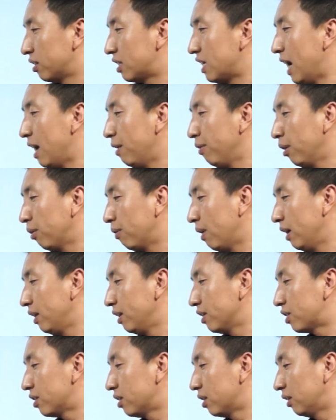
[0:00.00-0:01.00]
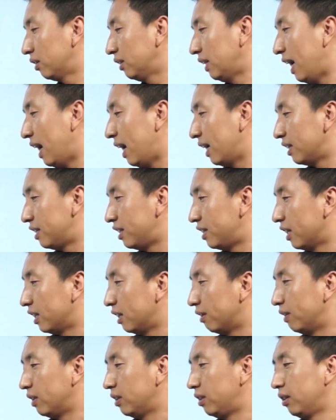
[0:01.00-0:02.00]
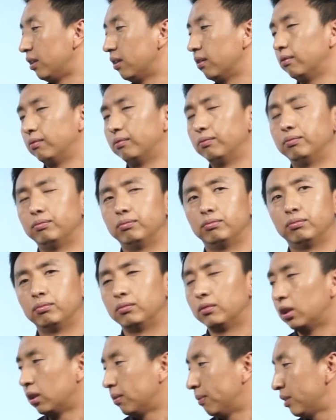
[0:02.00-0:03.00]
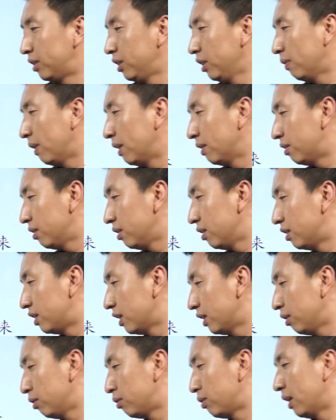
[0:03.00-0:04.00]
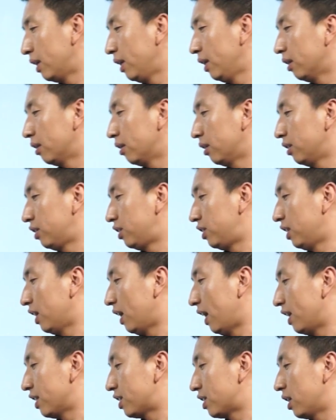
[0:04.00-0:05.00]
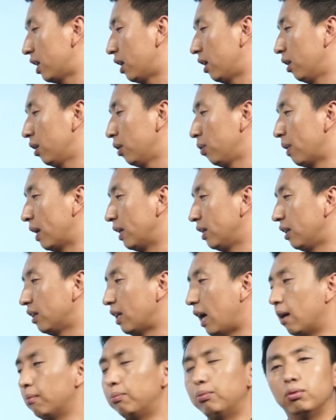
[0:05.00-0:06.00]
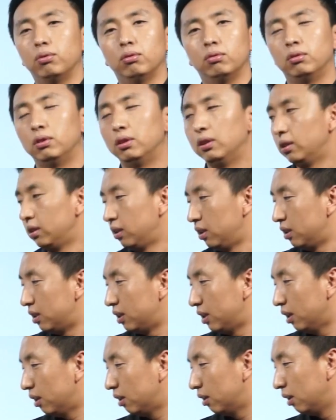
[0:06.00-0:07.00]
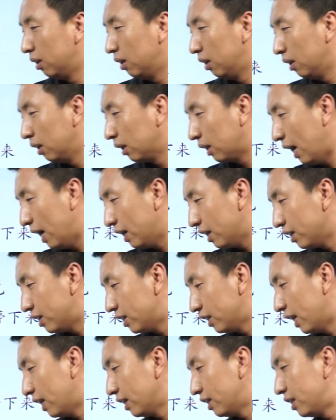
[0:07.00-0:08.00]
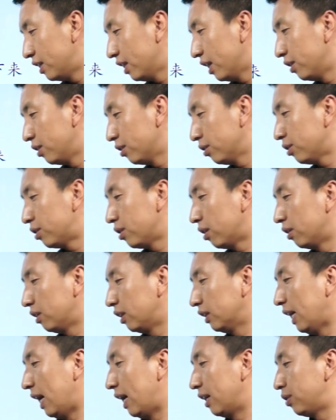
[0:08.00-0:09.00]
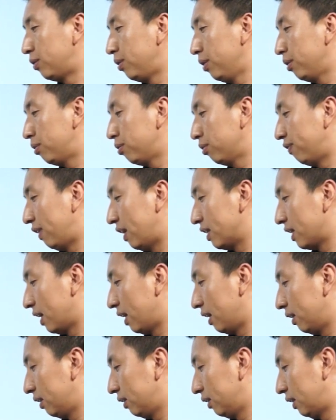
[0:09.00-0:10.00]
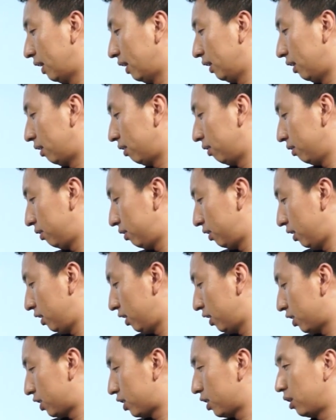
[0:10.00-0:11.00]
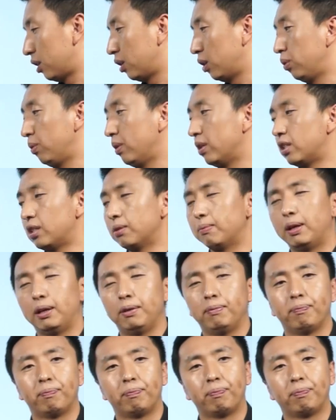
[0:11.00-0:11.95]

战略管理是大企业的问题，那么尽管自己竭尽全力，企业还是原地踏步，以及看着其他企业由小到大迅速发展，难道仅仅是运气吗？